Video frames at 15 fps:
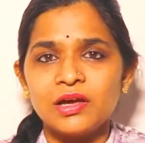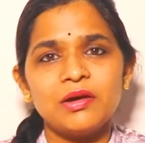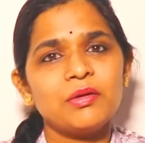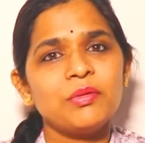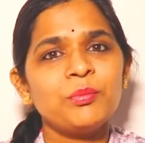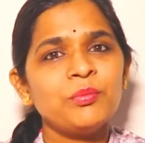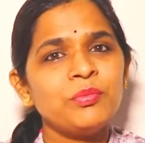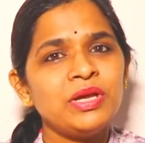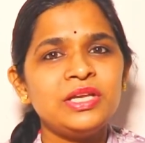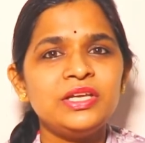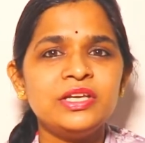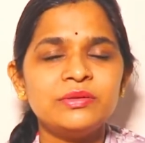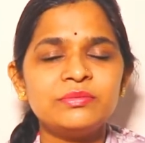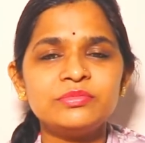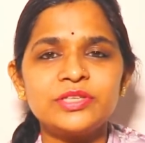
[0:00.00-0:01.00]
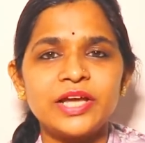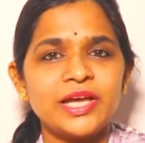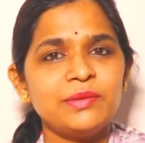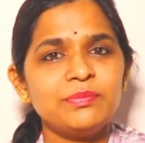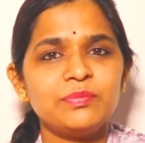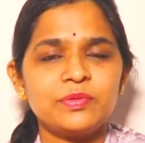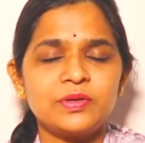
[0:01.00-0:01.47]
मीडियम
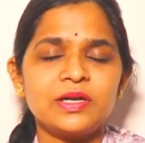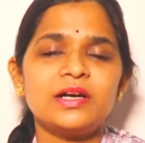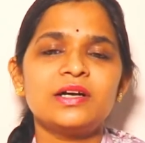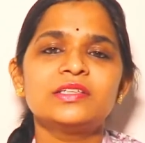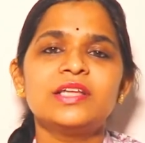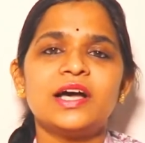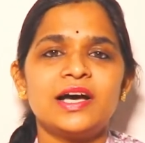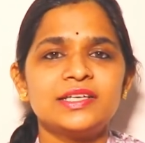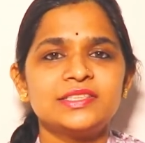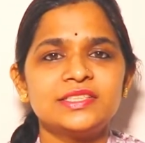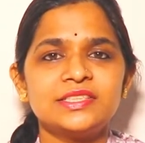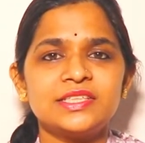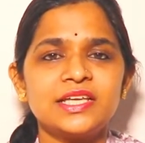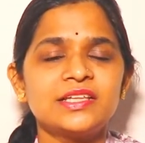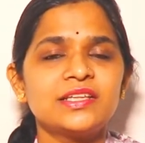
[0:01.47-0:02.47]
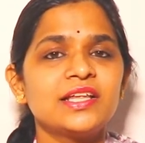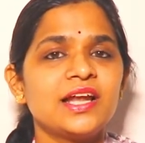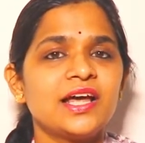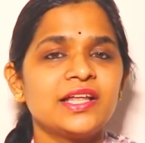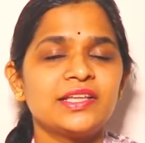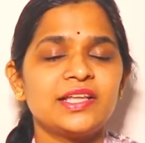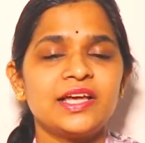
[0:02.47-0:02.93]
टाइप का धांस इसके अंदर
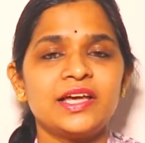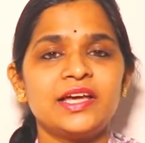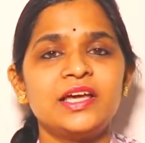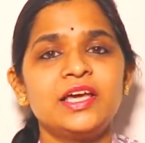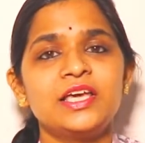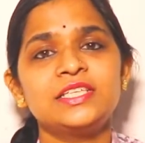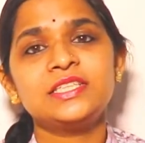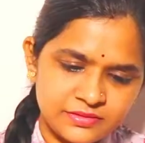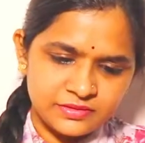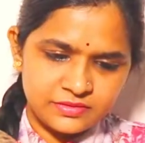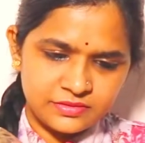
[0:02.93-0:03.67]
आता है